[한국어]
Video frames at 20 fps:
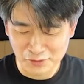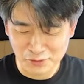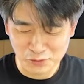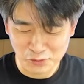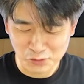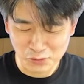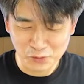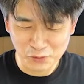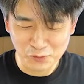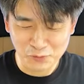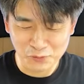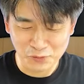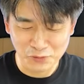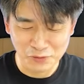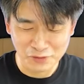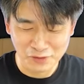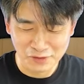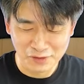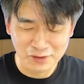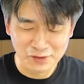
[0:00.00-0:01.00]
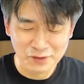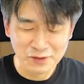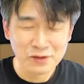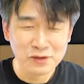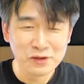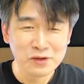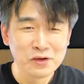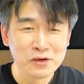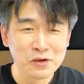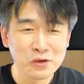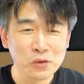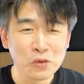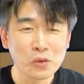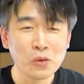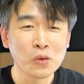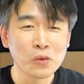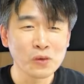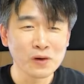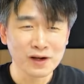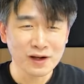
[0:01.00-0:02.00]
좀
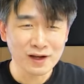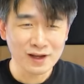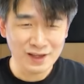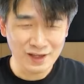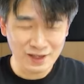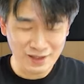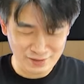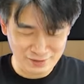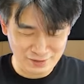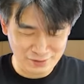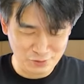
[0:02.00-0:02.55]
고가.